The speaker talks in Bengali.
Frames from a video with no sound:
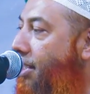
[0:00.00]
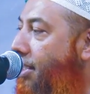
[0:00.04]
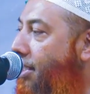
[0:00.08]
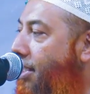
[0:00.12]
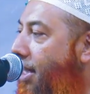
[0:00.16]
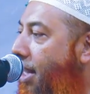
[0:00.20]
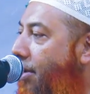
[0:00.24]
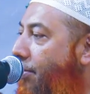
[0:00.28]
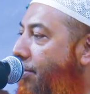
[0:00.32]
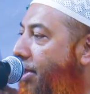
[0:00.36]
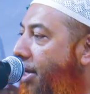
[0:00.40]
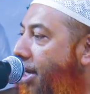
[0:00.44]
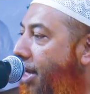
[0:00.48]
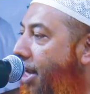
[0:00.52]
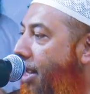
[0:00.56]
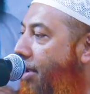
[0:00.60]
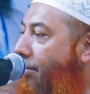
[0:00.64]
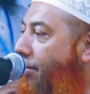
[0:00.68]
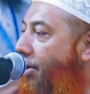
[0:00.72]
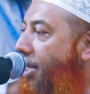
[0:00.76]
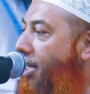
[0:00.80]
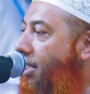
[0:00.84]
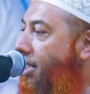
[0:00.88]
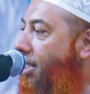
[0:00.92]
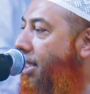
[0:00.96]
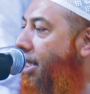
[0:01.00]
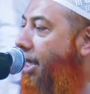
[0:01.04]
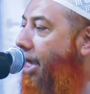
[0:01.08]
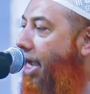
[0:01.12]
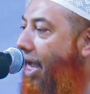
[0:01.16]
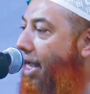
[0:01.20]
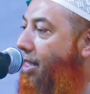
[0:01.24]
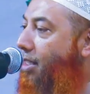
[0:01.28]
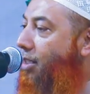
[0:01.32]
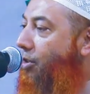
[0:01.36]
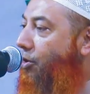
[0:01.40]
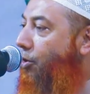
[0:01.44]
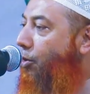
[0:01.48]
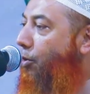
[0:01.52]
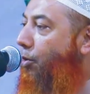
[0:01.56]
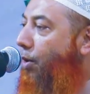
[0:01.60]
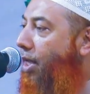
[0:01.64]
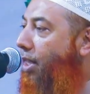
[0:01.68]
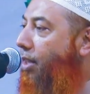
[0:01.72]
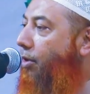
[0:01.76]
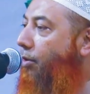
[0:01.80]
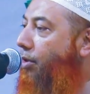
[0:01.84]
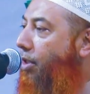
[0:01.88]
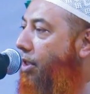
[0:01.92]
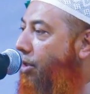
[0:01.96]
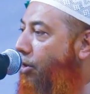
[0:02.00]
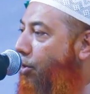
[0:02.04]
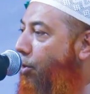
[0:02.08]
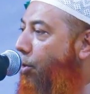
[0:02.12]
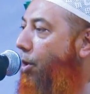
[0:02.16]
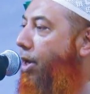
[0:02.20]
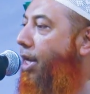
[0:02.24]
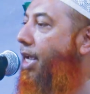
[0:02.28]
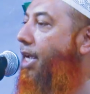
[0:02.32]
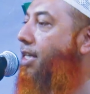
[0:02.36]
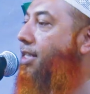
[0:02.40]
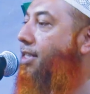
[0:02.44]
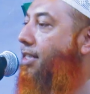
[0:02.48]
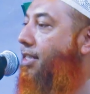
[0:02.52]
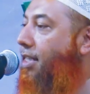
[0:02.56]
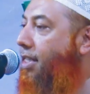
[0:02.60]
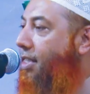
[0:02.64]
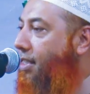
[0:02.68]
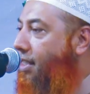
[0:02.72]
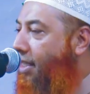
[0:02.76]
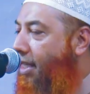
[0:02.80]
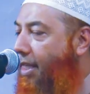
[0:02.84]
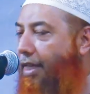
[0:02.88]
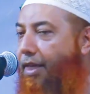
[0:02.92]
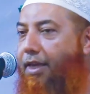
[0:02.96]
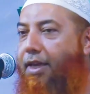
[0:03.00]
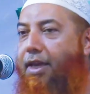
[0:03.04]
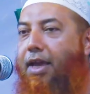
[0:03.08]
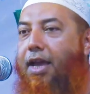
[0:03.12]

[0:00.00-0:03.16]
ইসলামের নামে যে কাজগুলো এতদিন করে আসতেছি